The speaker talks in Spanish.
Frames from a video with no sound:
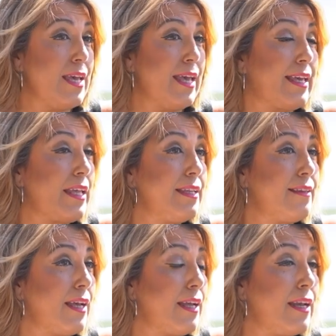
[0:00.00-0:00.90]
Es que en,
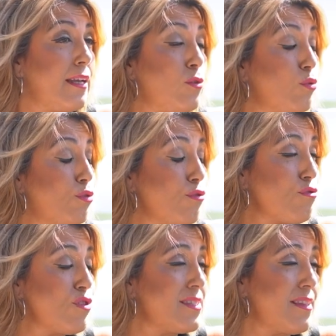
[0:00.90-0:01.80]
esta, en el indulto no
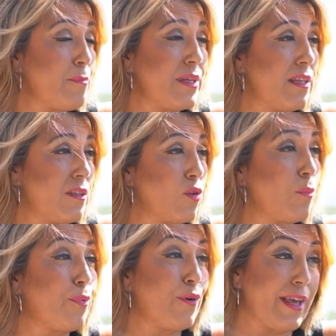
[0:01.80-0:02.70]
se está pidiendo,
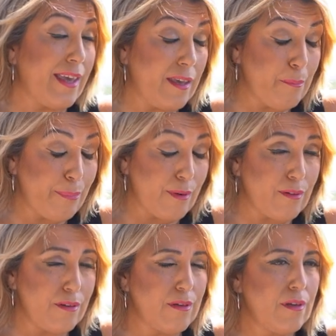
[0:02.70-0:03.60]
por
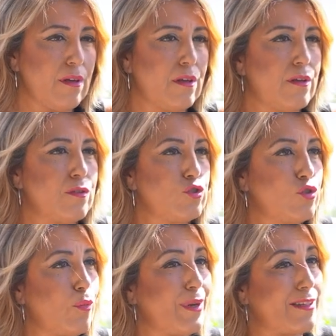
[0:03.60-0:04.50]
ejemplo,
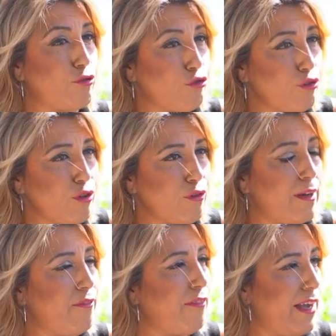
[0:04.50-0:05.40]
sobre todo
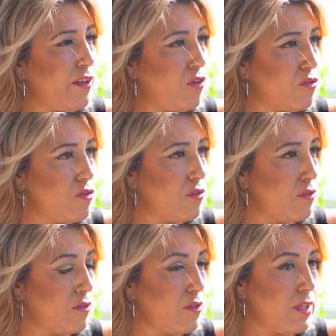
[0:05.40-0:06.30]
el fallo
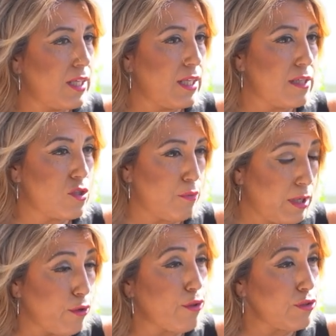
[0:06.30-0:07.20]
sobre
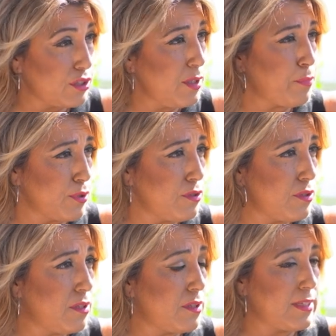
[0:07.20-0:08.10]
los dos tipos,
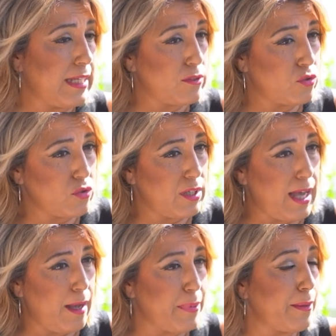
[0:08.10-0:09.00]
tanto
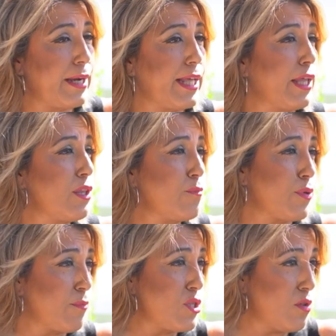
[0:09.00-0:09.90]
la prevaricación
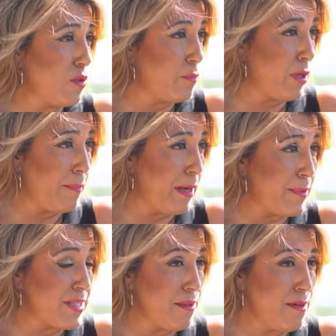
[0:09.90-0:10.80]
por omisión como la
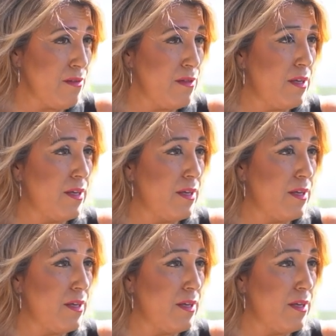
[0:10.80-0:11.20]
malversación.